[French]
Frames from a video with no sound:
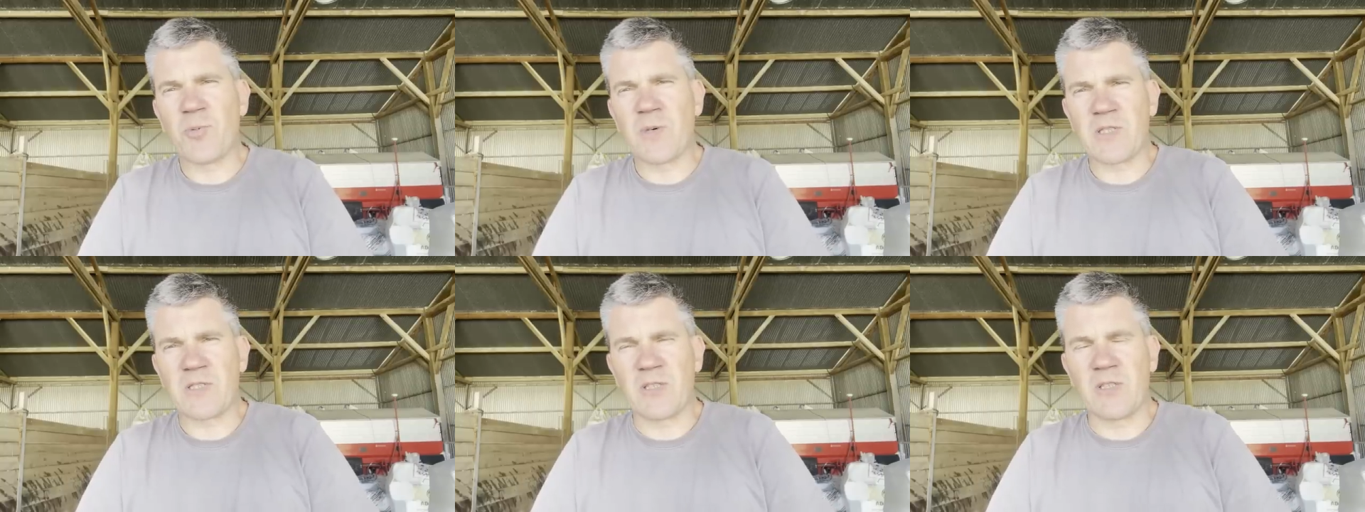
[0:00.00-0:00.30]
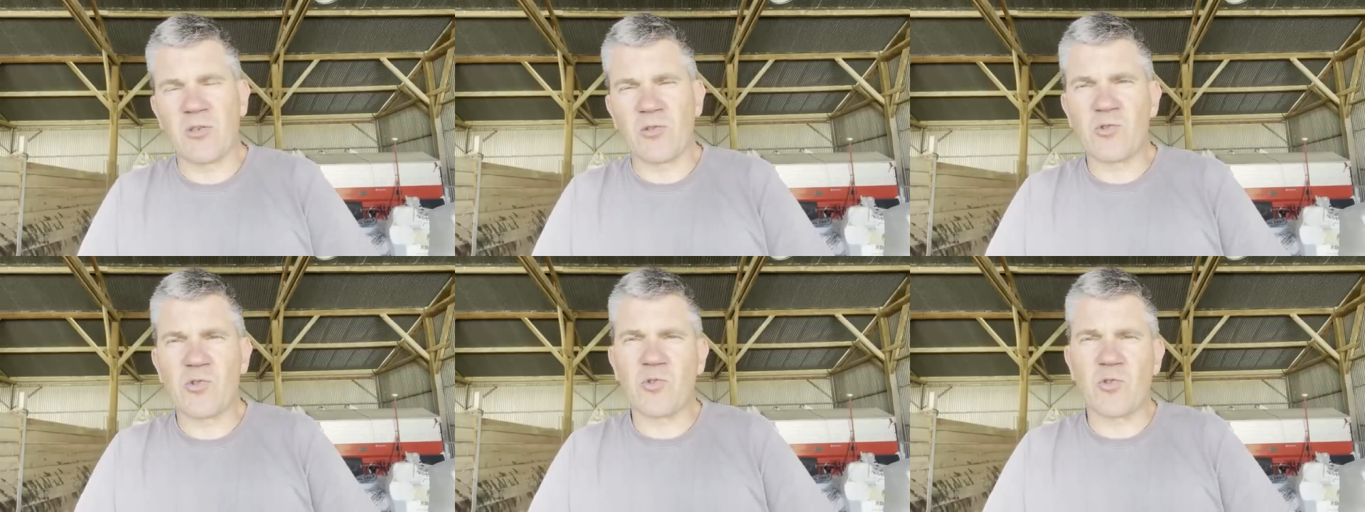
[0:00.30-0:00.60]

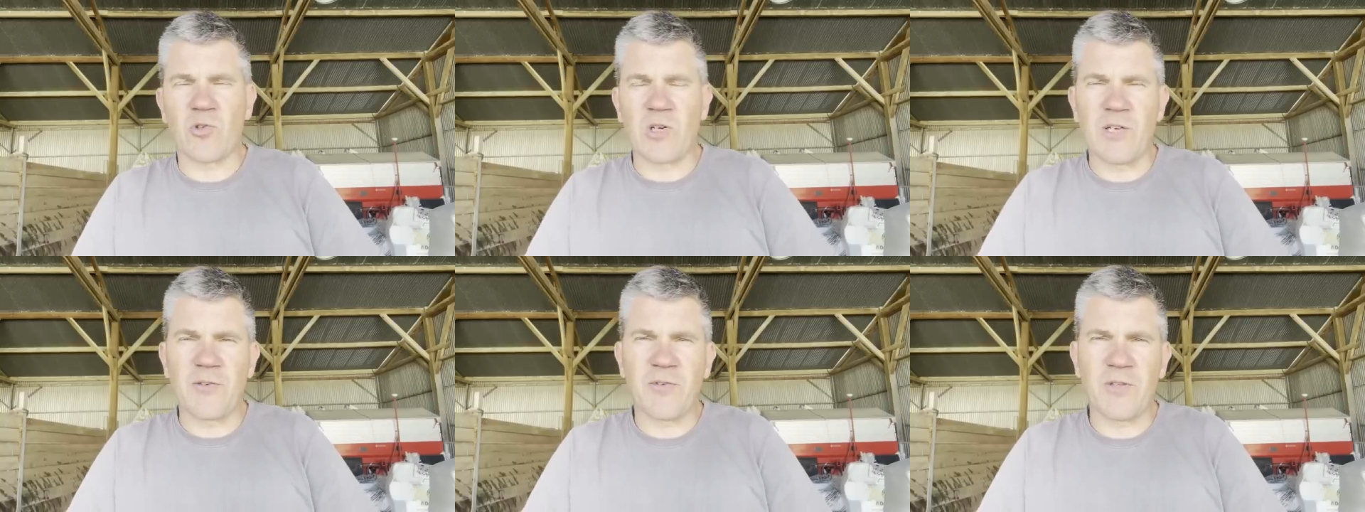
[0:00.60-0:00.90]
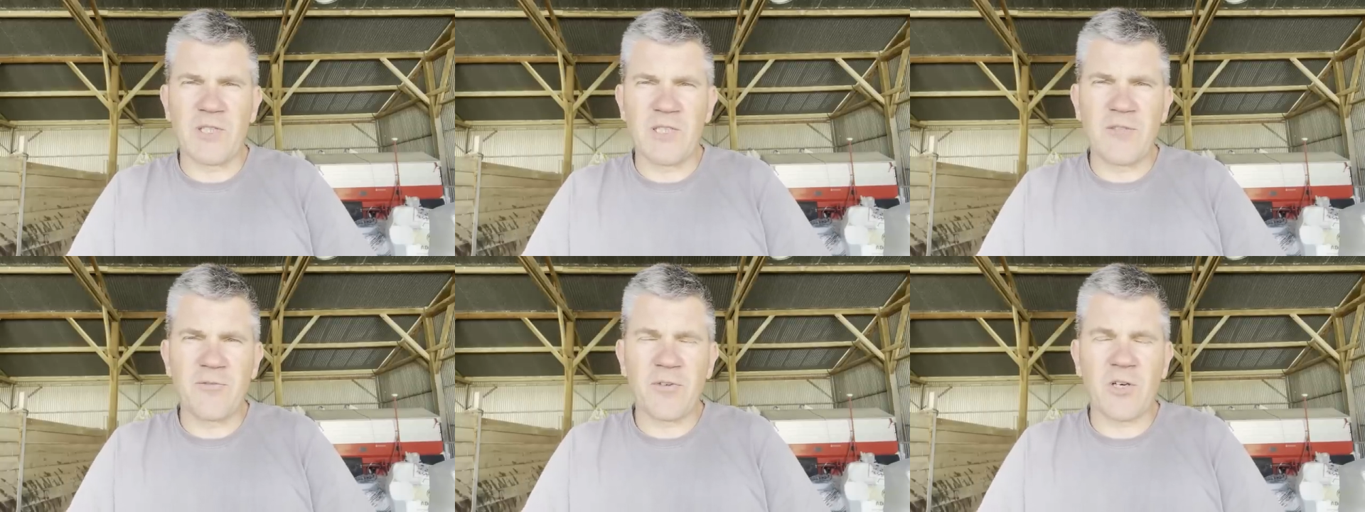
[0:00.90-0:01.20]
précédente sur les
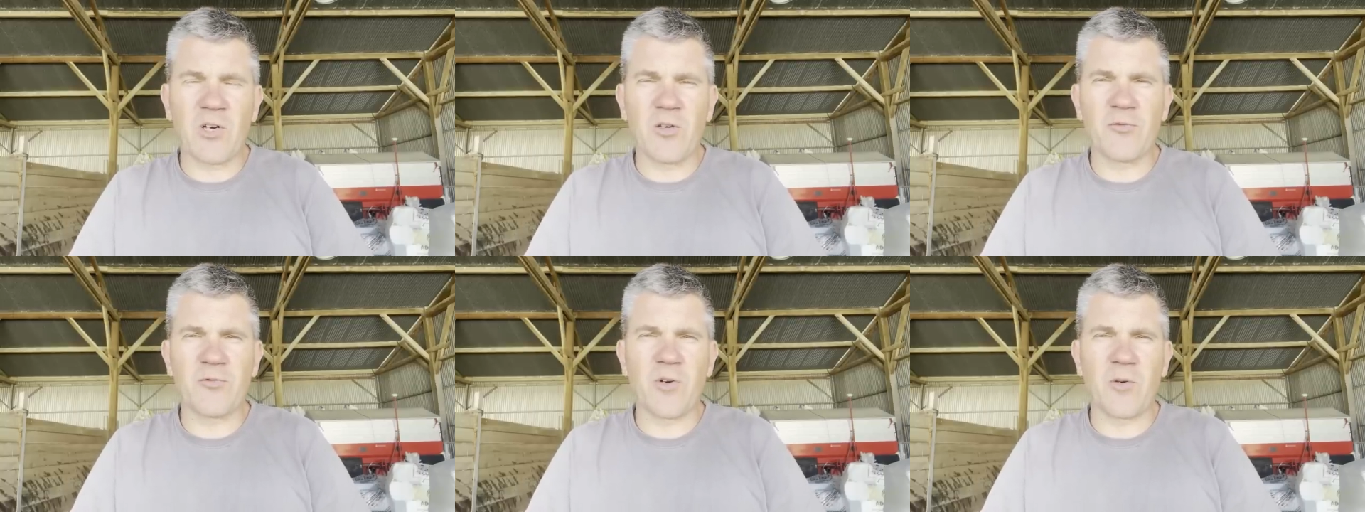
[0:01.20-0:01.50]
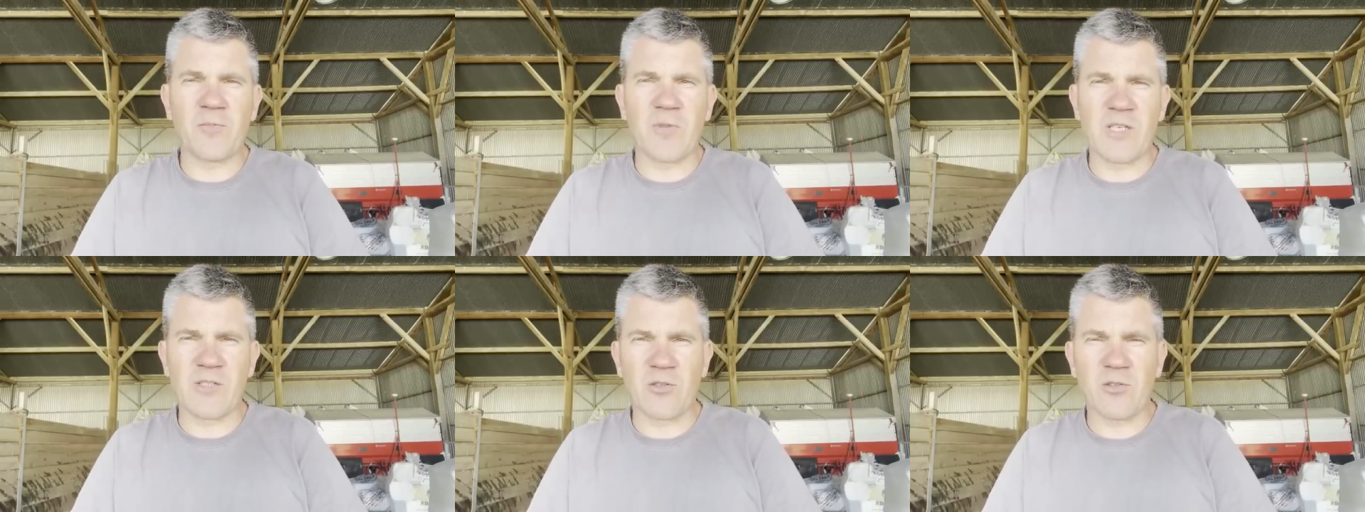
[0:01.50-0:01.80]
différentes
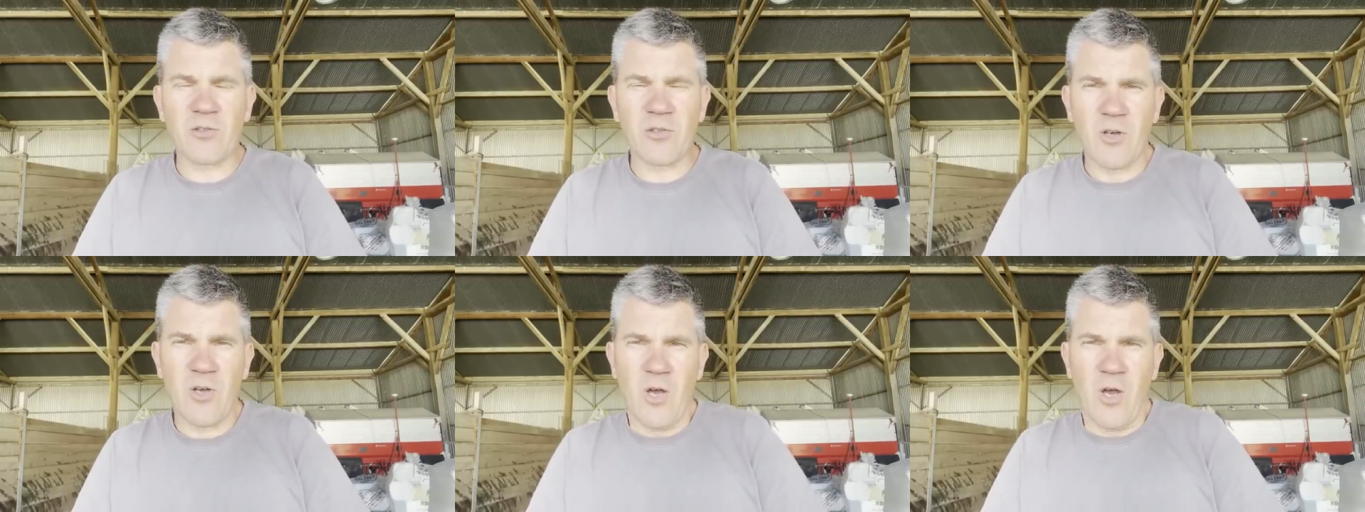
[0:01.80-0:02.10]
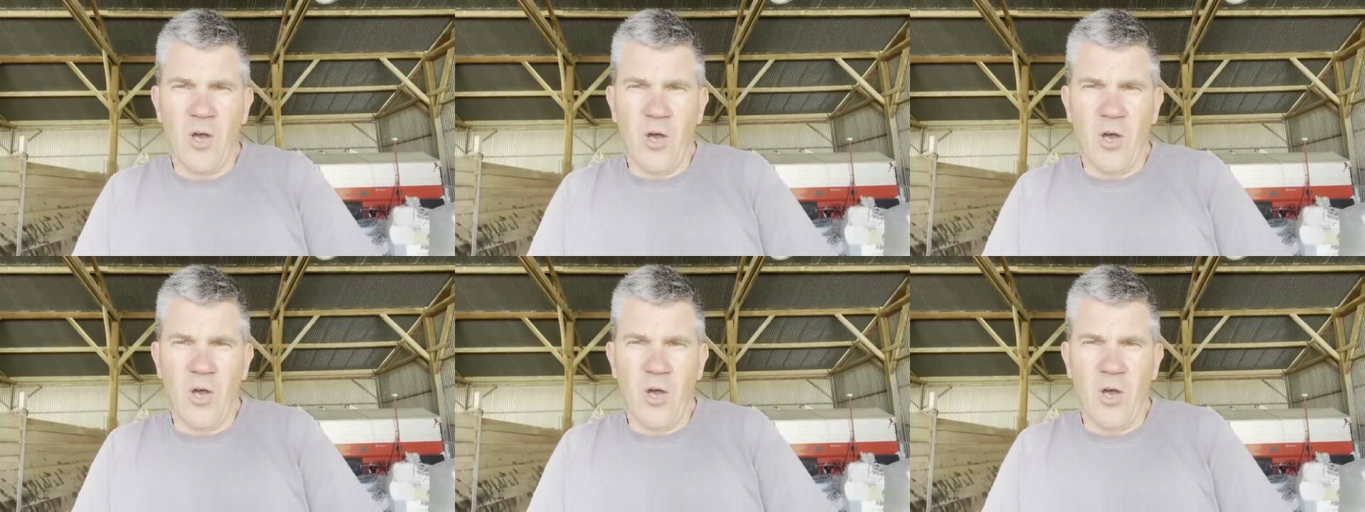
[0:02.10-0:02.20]
formes d'azote